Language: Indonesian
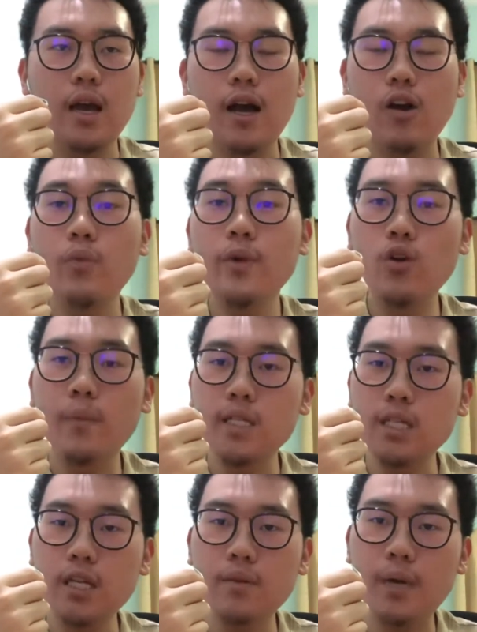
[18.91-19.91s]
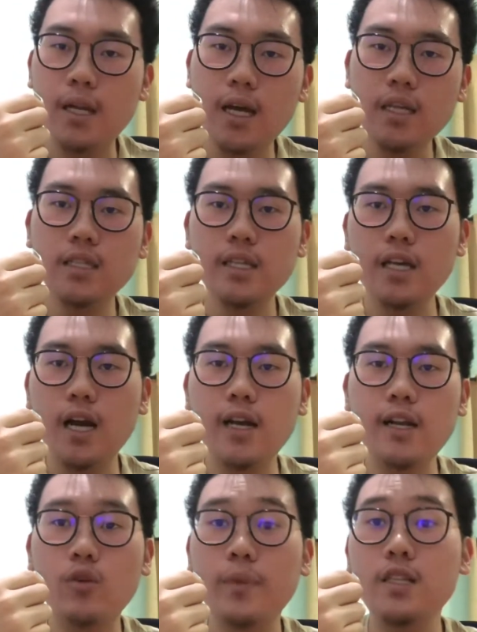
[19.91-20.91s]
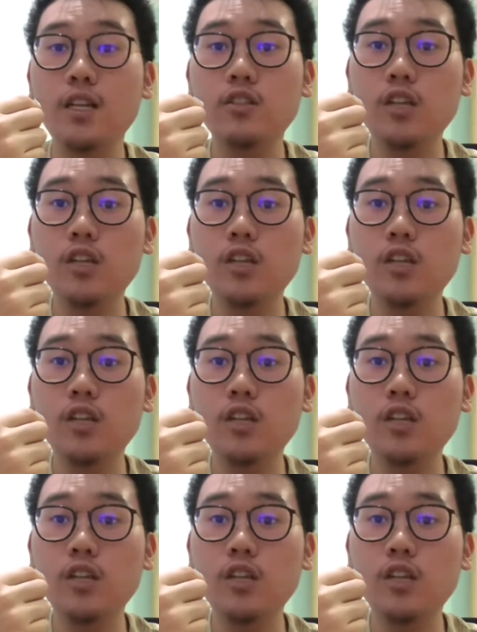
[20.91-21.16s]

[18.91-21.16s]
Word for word: aku bingung bahasanya gimana jadi akan aku pilih salah